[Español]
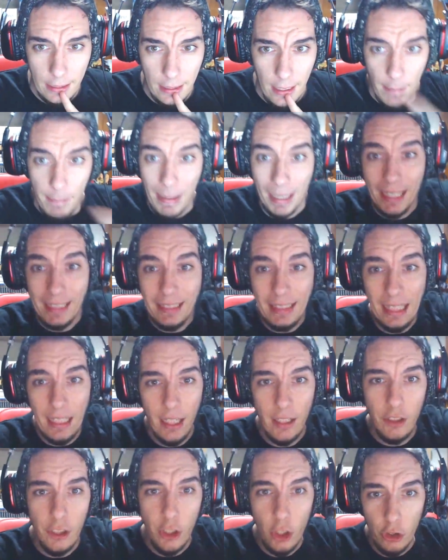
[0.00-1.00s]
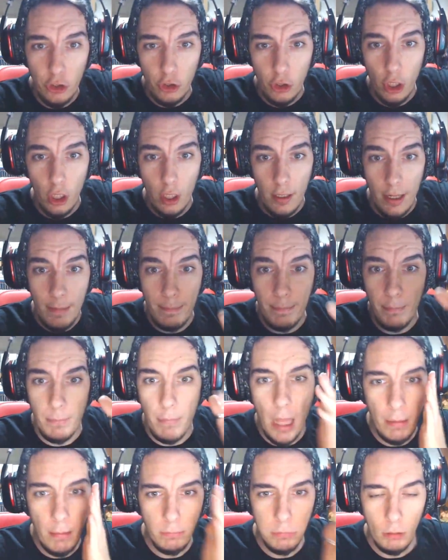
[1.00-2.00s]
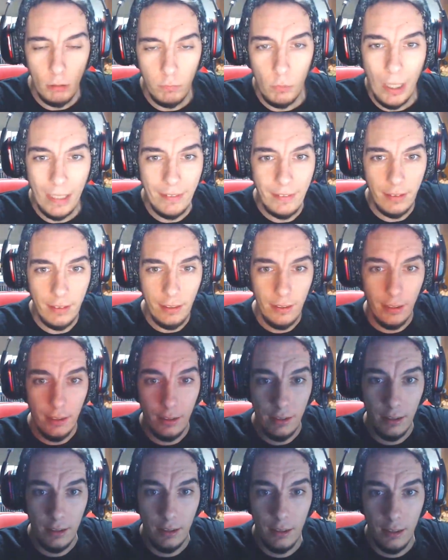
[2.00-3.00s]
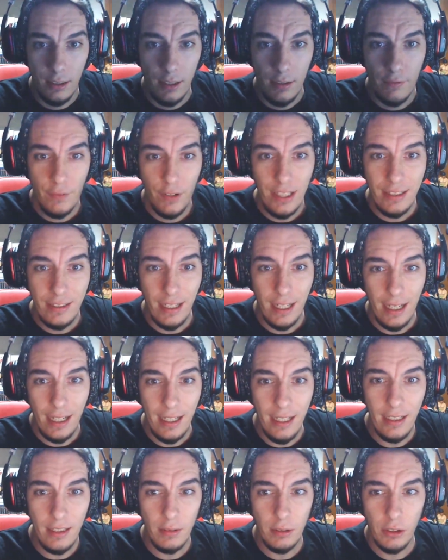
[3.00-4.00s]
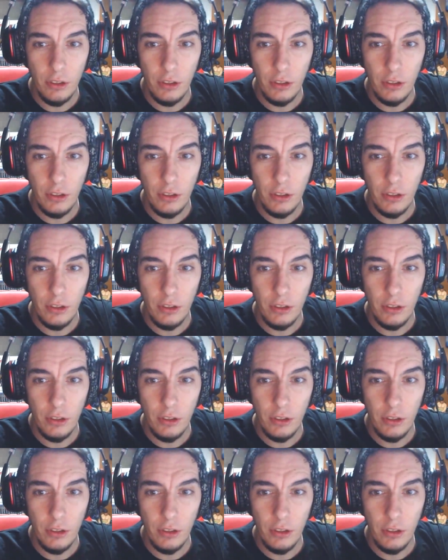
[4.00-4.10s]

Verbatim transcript: Vegeta, en Dios. Eh, eh, what? Freezer ahí, cuando